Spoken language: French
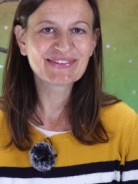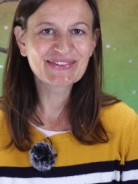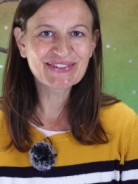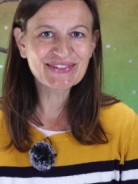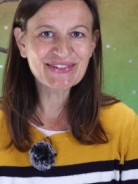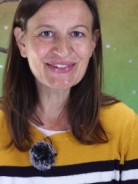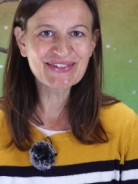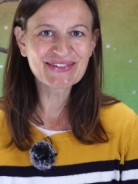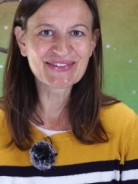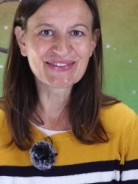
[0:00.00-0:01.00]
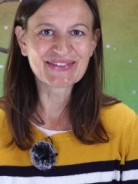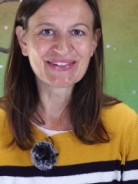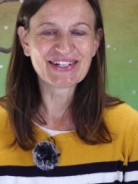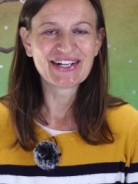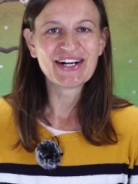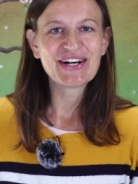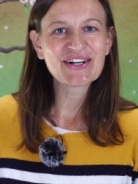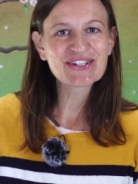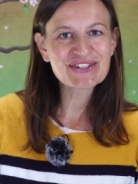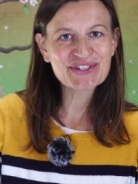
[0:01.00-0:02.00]
Coucou
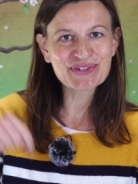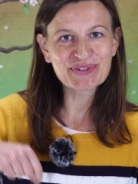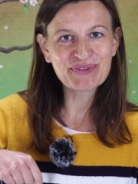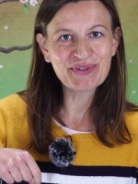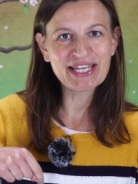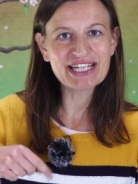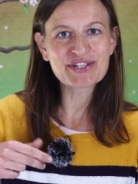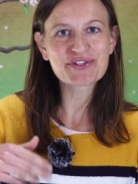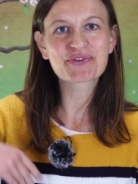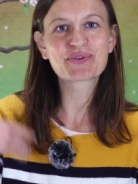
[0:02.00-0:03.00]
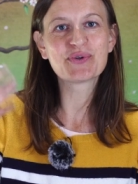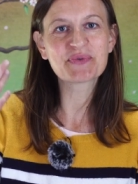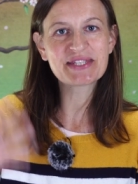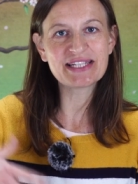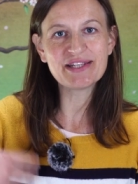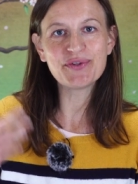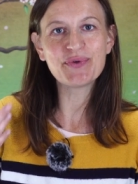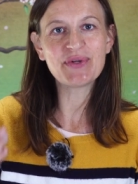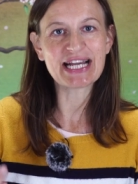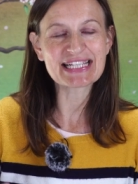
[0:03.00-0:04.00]
Aujourd'hui, je
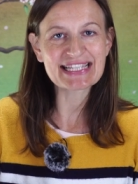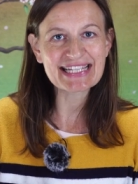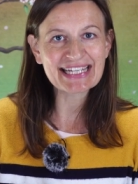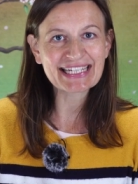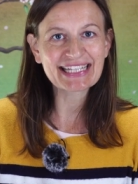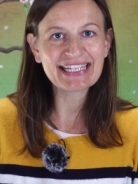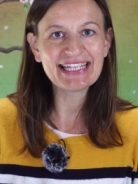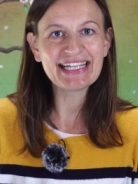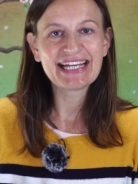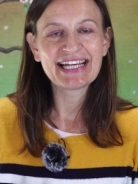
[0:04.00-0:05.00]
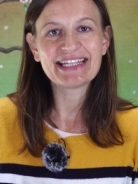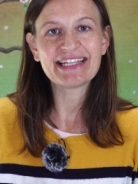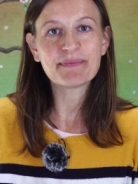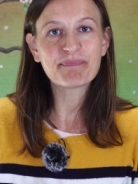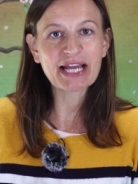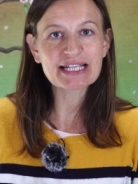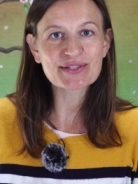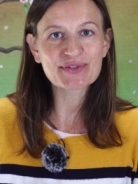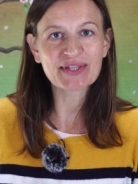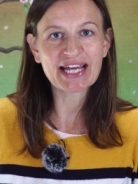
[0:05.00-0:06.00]
continue la série des
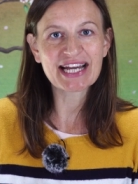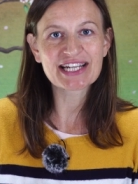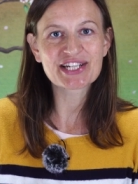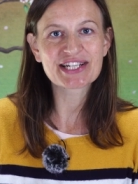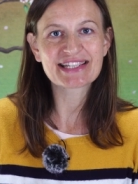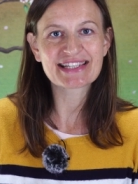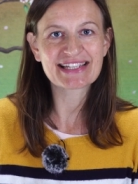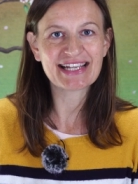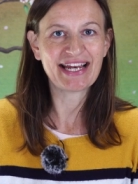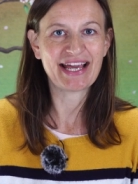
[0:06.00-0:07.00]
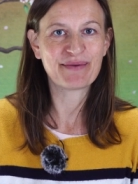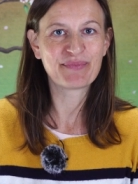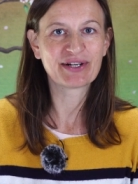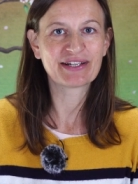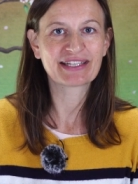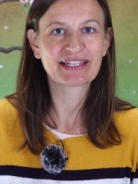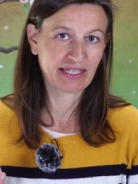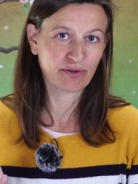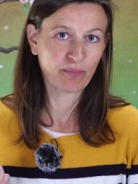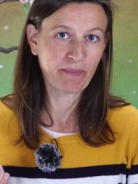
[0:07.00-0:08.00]
personnages célèbres
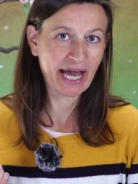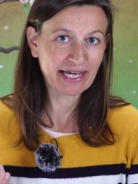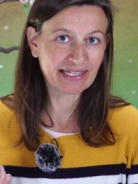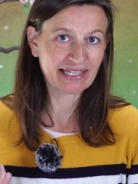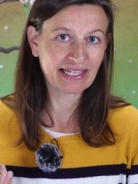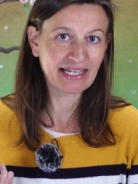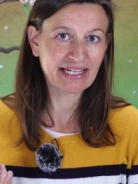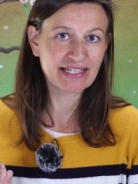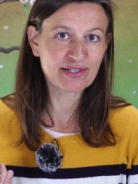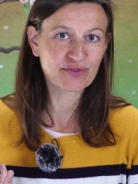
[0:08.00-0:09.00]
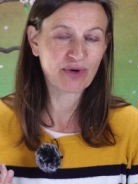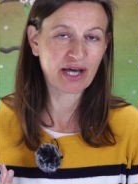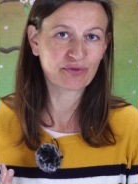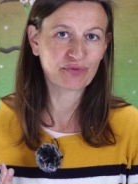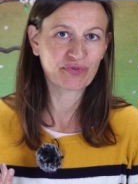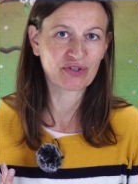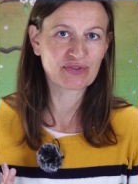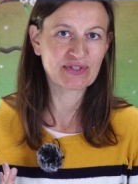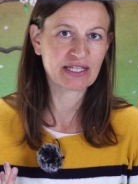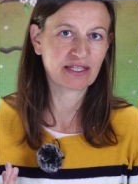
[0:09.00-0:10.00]
qui ont marqué l'histoire de
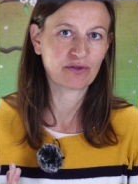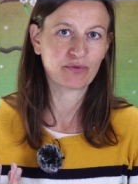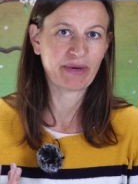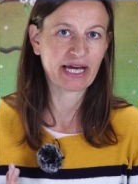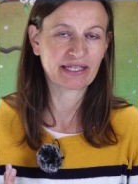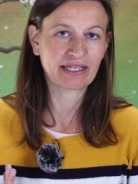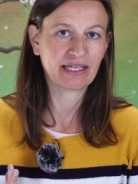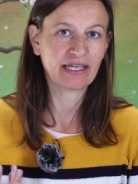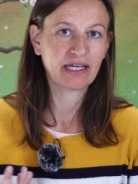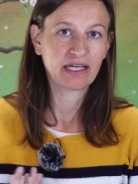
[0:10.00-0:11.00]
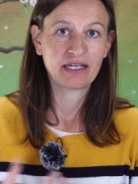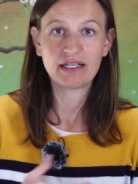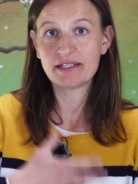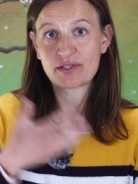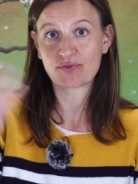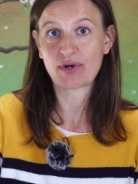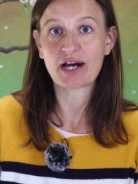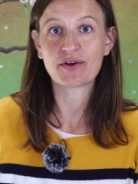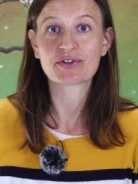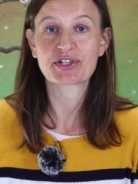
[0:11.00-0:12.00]
France et qui ont marqué
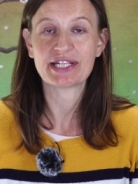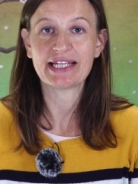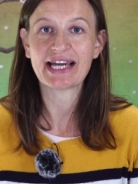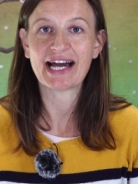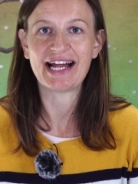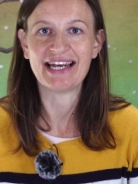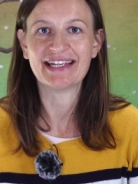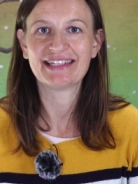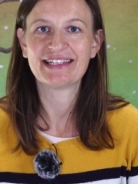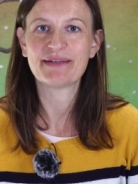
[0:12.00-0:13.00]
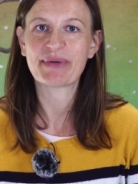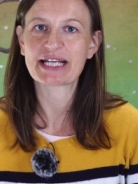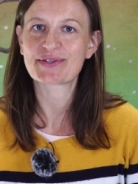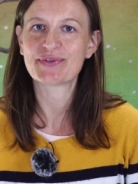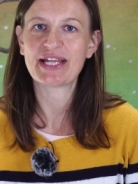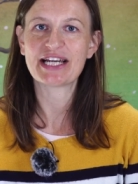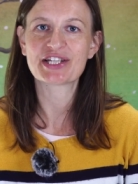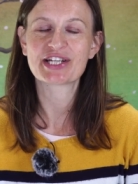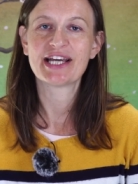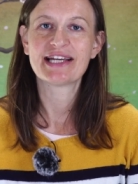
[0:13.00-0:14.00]
l'histoire en général, des
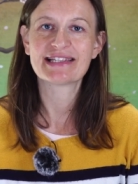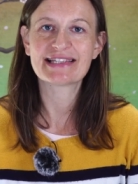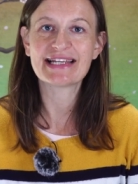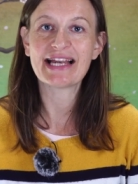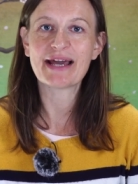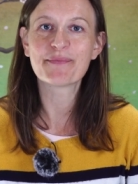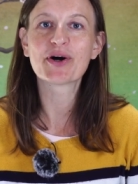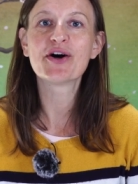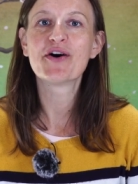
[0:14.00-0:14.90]
personnages célèbres